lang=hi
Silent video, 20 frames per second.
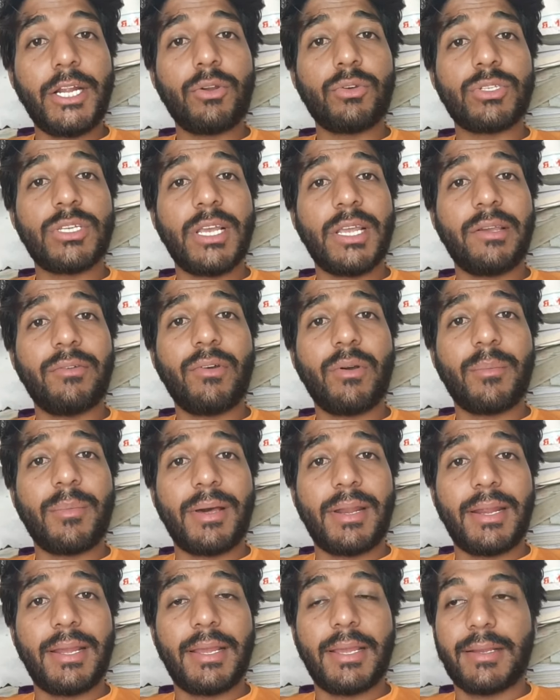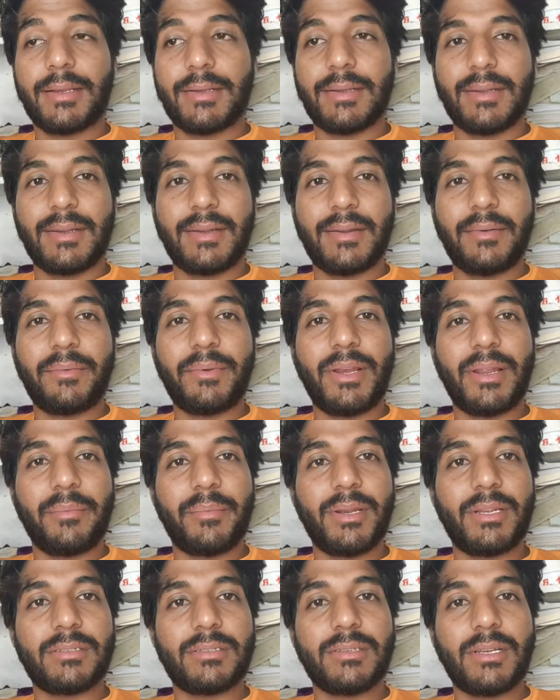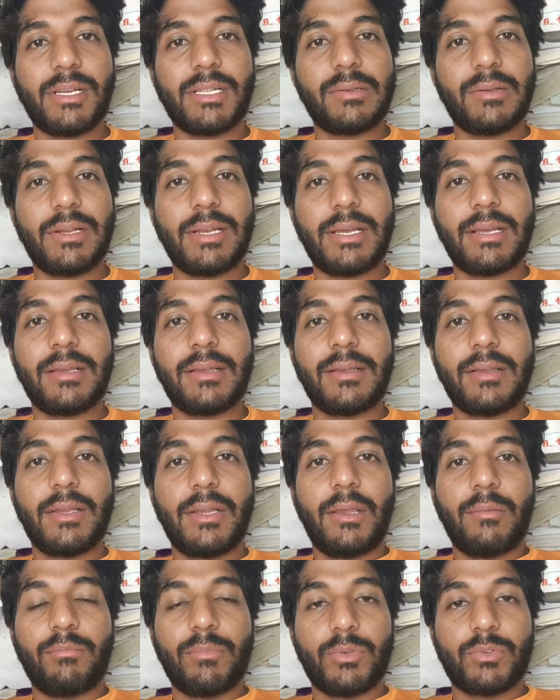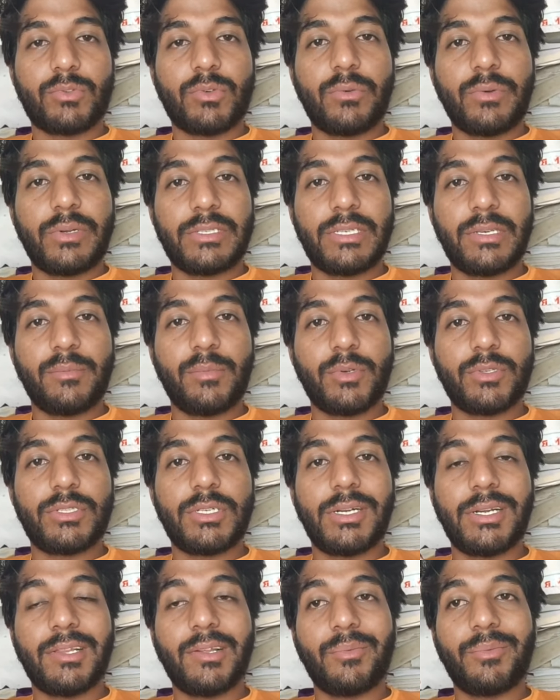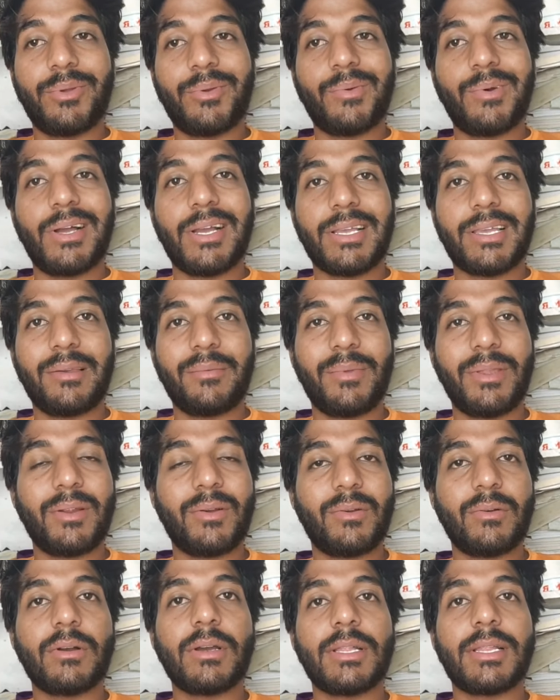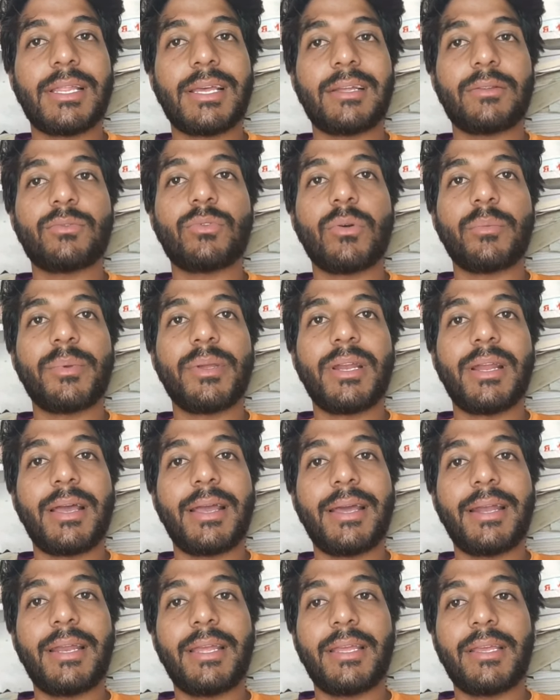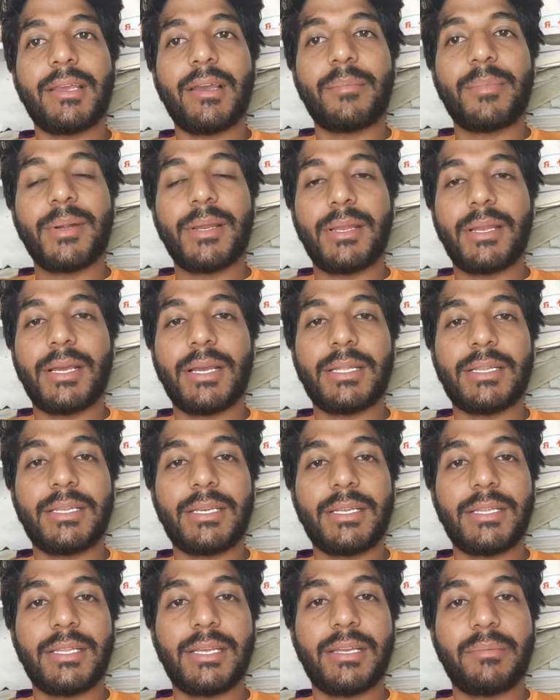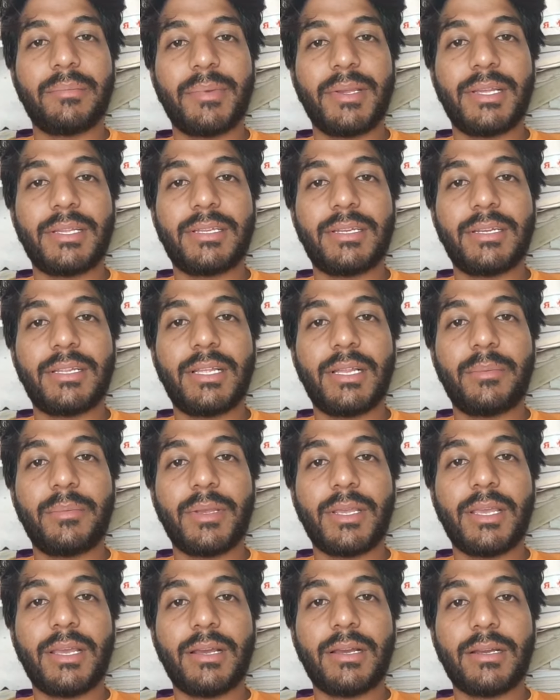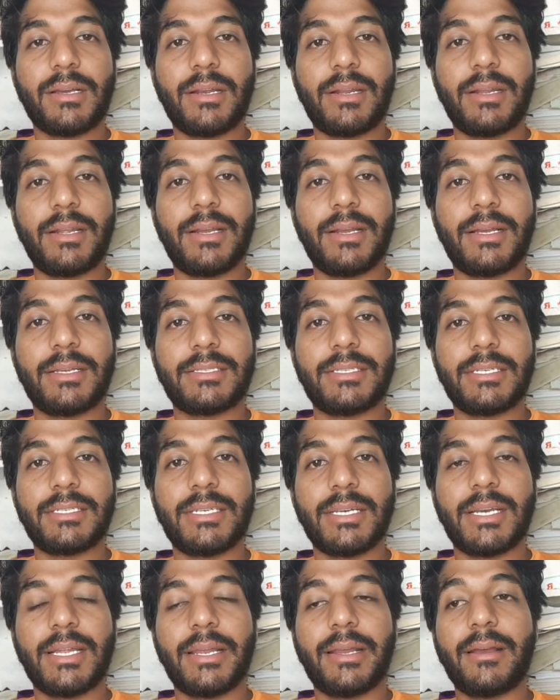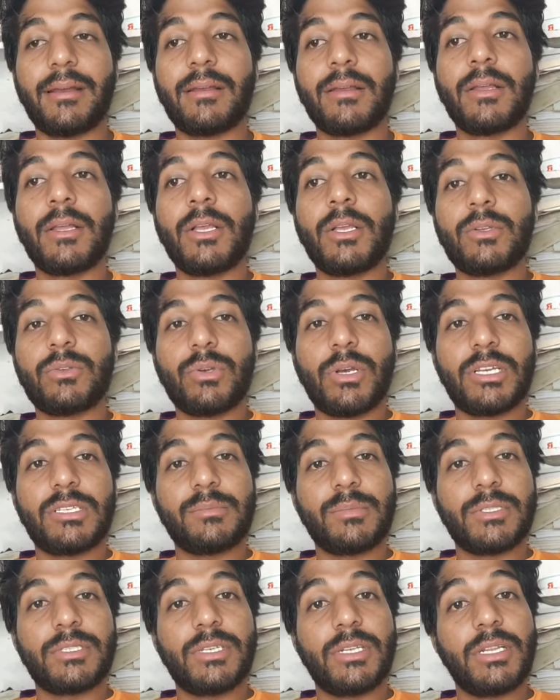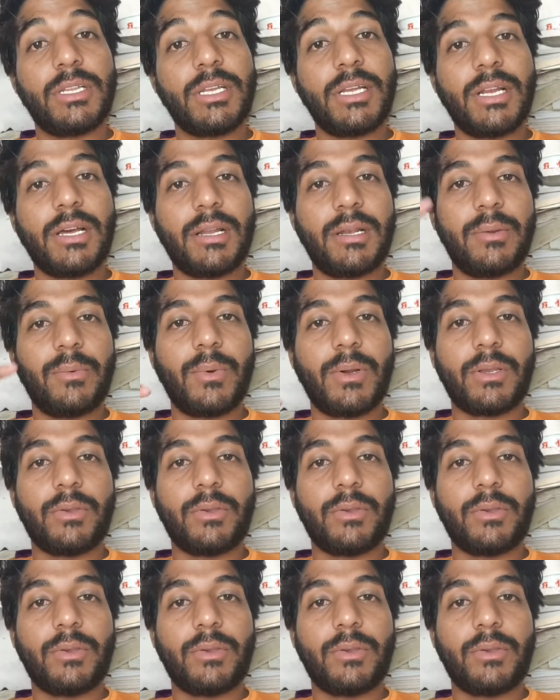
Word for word: लेट हो जाएगी वो हमारा एक एन भी है मेरे साथ वाला मैं उसको वैसे बहुत छेड़ता हूँ फिर वो आके मेरे को कहता है तो अभी नया नहीं क्या पढ़ लेगा इतनी देर में इतनी देर में क्या कर लेगा ऐसे ऐसे करेगा सो आज मैं जल्दी ना